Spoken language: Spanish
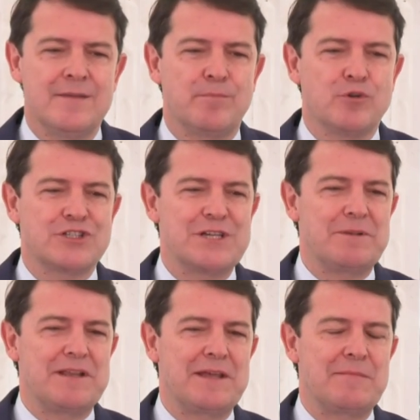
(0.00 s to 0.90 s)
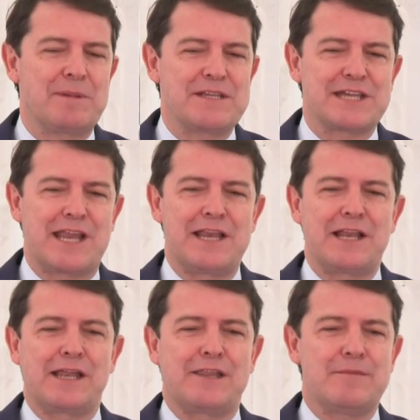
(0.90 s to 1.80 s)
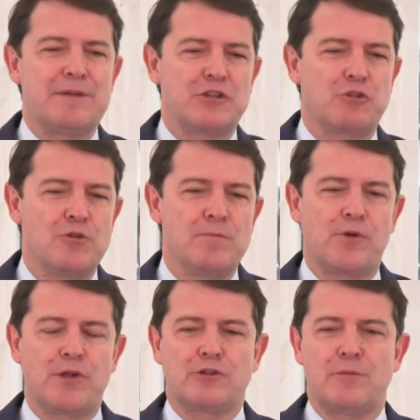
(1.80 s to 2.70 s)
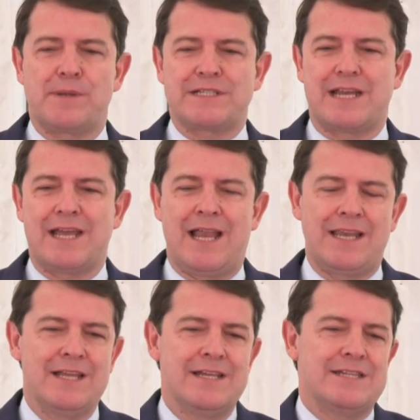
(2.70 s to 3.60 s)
imposible pensar en el crecimiento de un proyecto empresarial